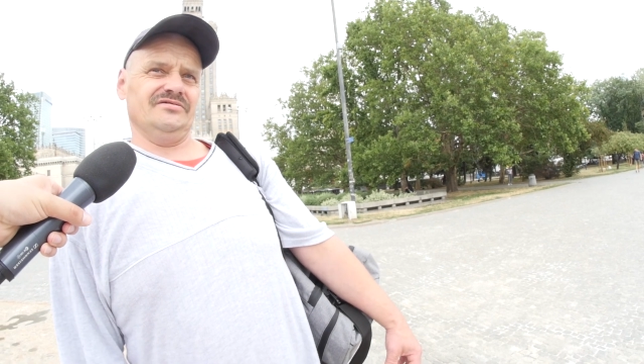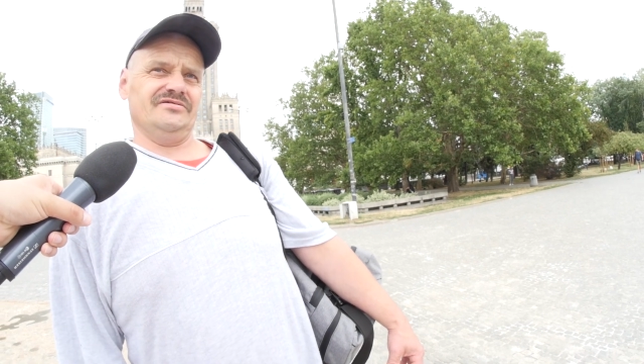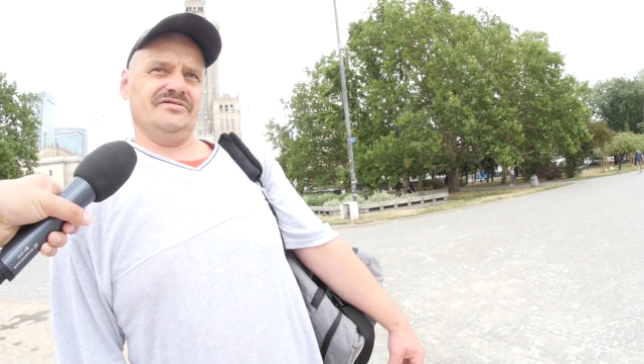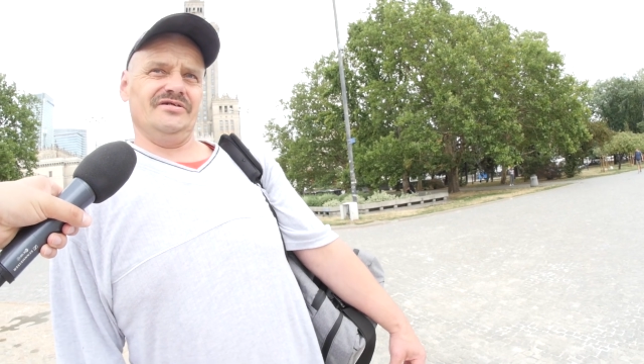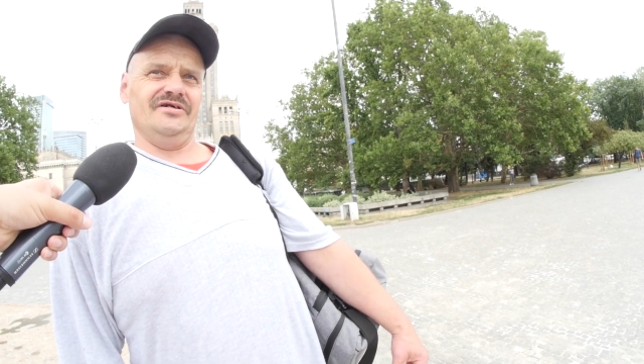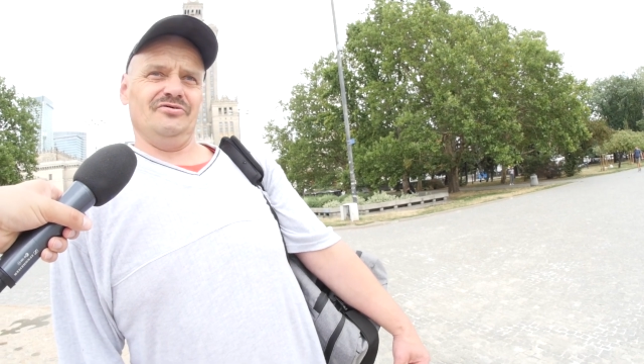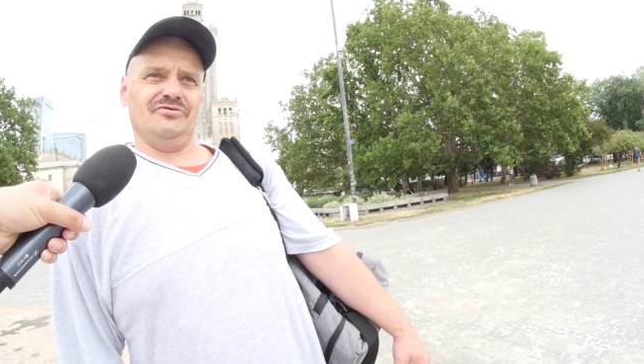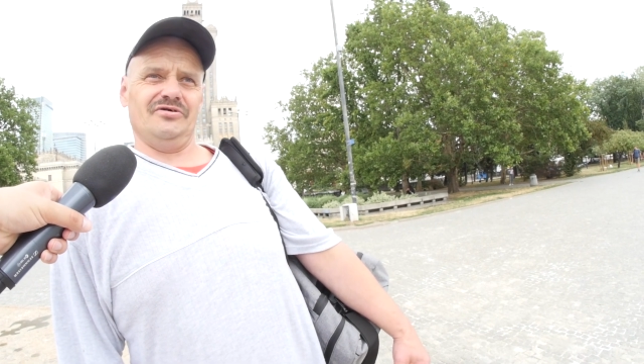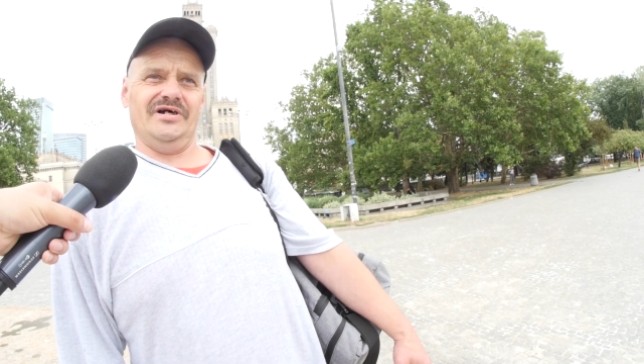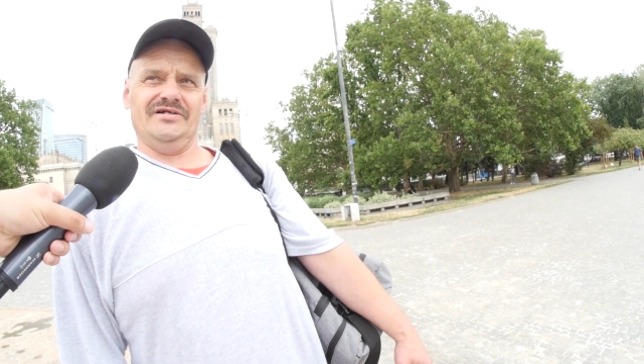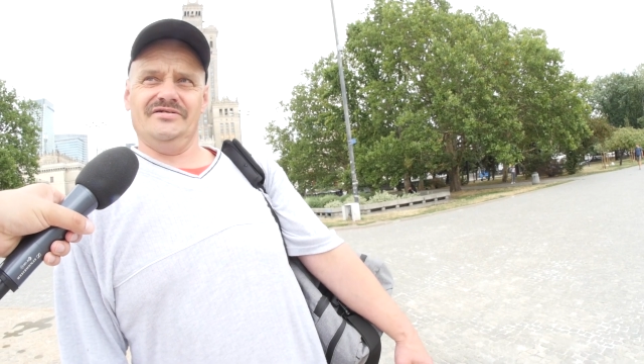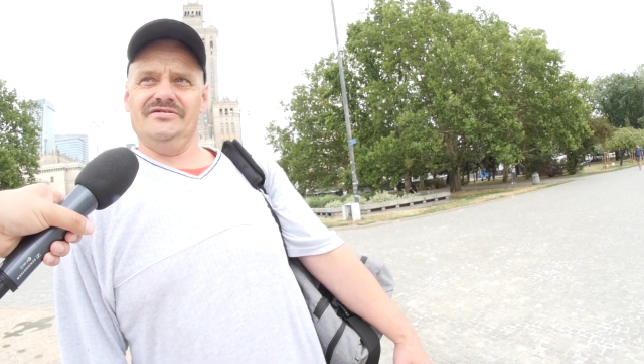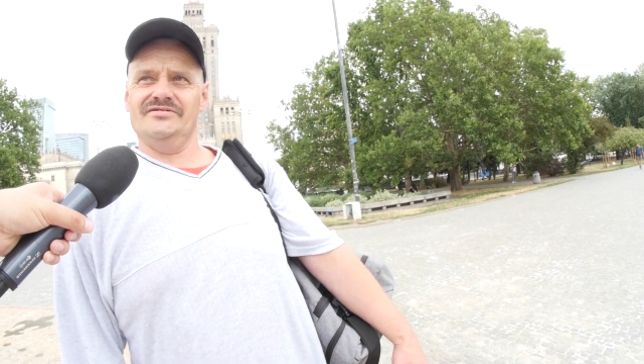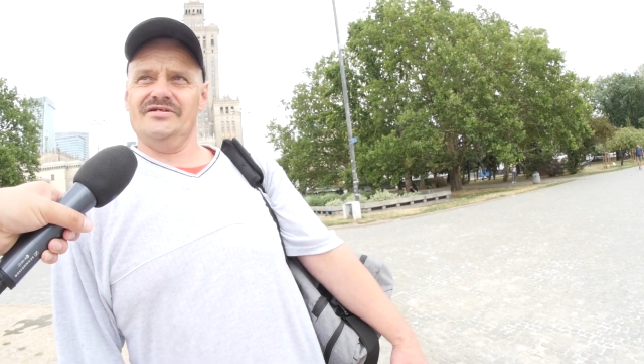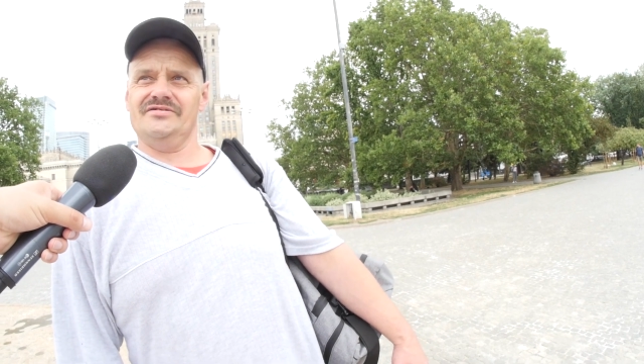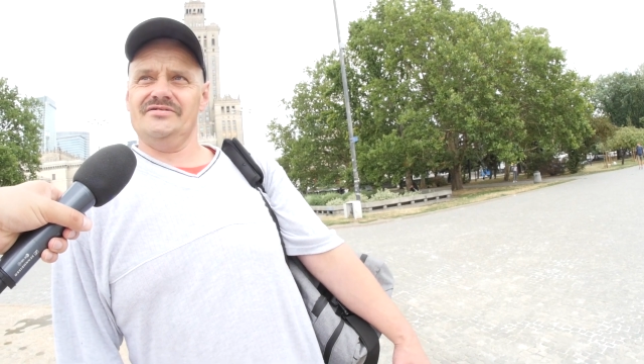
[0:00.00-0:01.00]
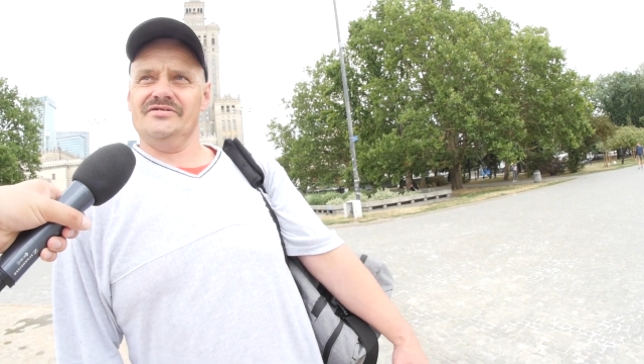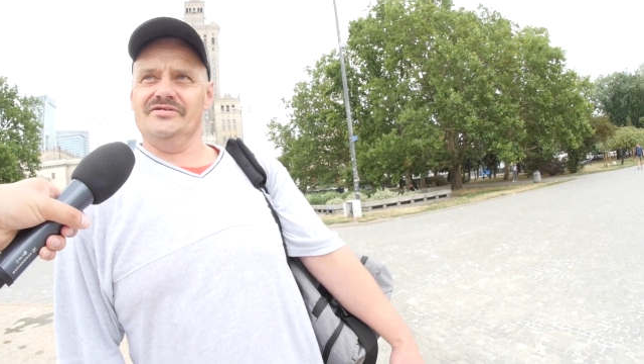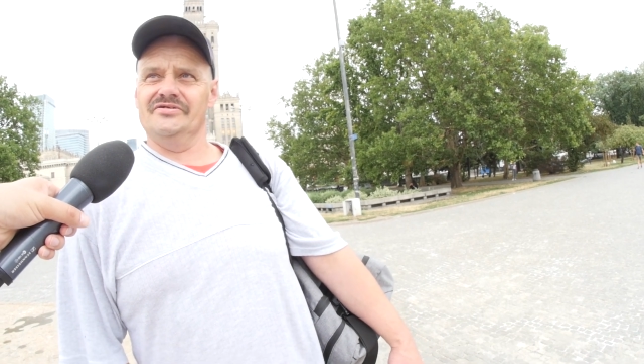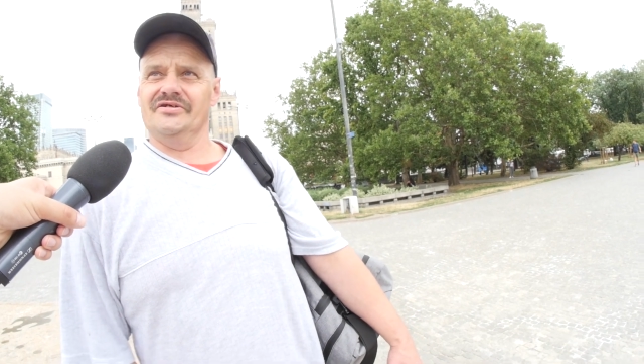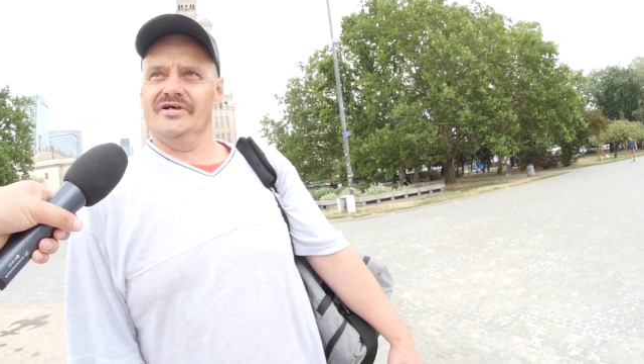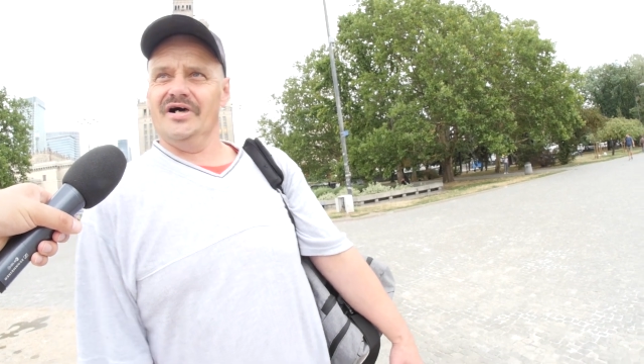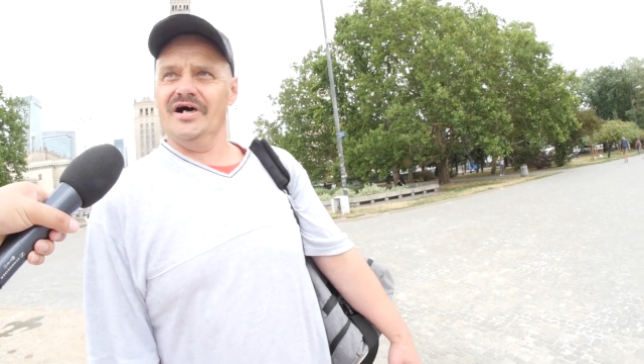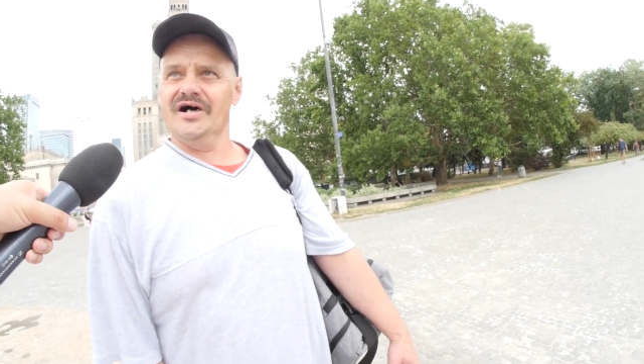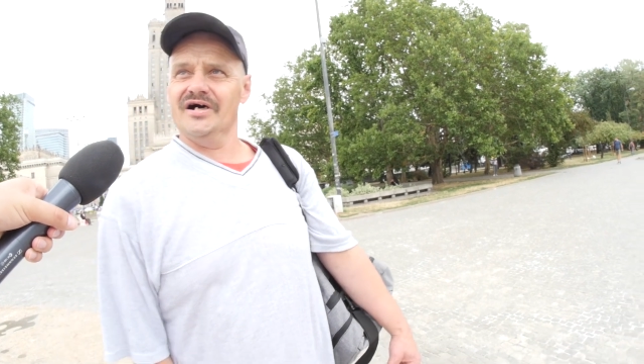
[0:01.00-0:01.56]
źle organizacyjnie,